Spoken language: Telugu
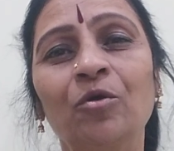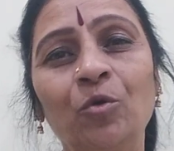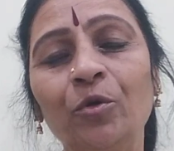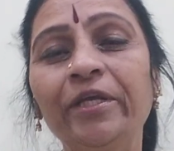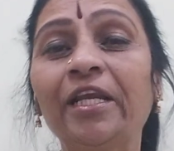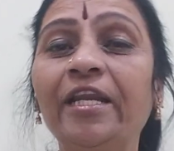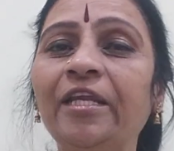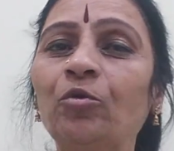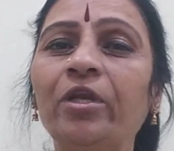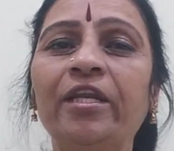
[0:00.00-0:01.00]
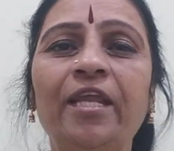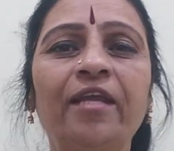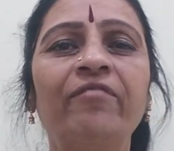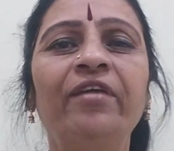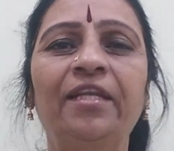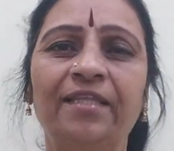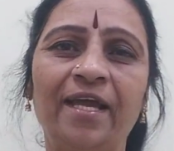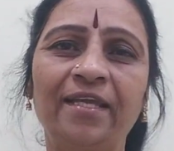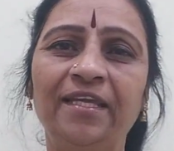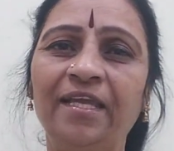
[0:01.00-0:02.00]
కోరికలన్నీ కూడా
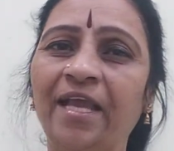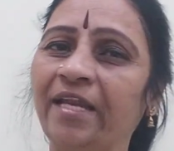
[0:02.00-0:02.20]
నెరవేరుతాయి